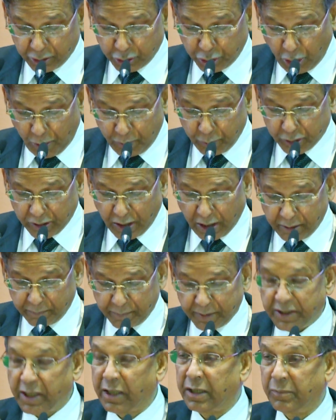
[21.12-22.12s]
সমতার
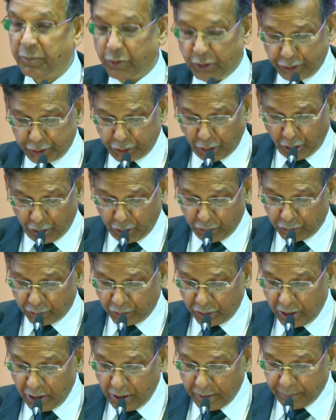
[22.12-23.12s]
বিধানাবলী সহ
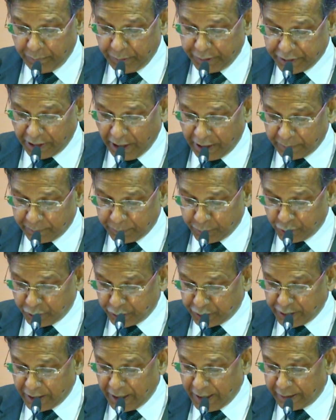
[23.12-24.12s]
বিচার
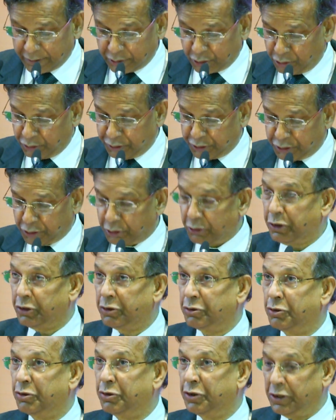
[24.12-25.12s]
প্রক্রিয়ায় ধনী
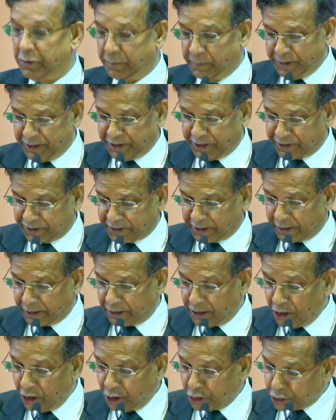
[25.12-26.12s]
দরিদ্র নির্বিশেষে
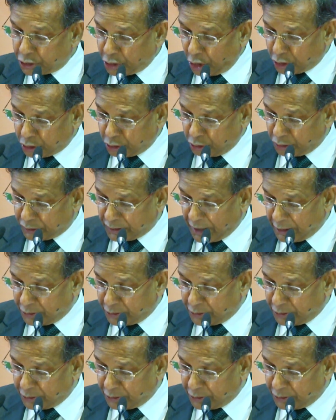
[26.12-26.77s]
সকল